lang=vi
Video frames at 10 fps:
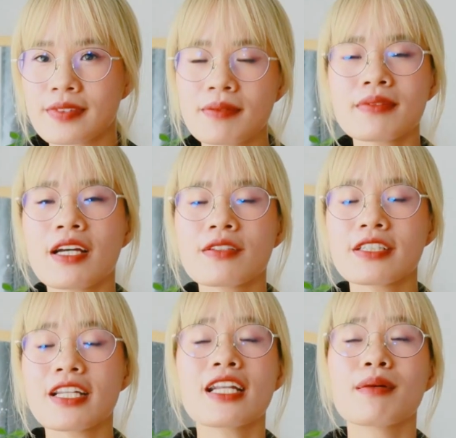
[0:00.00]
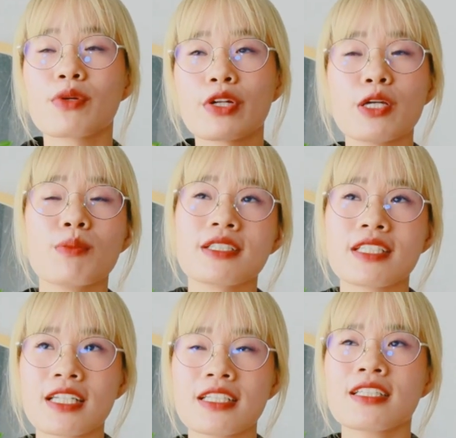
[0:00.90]
tiếp theo thì đây là một điều mà
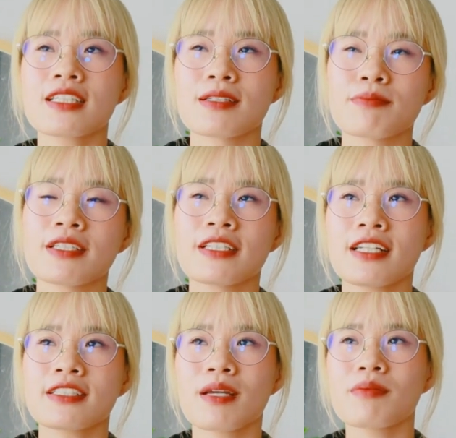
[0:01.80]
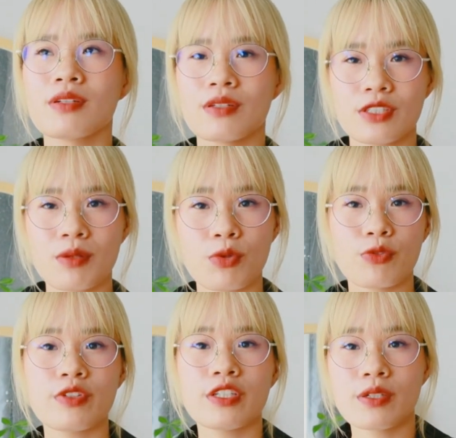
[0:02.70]
san nghĩ rằng là mình đã xem được ở trong
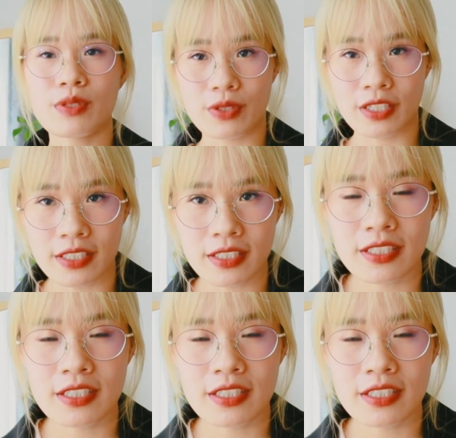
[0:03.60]
một video nào đấy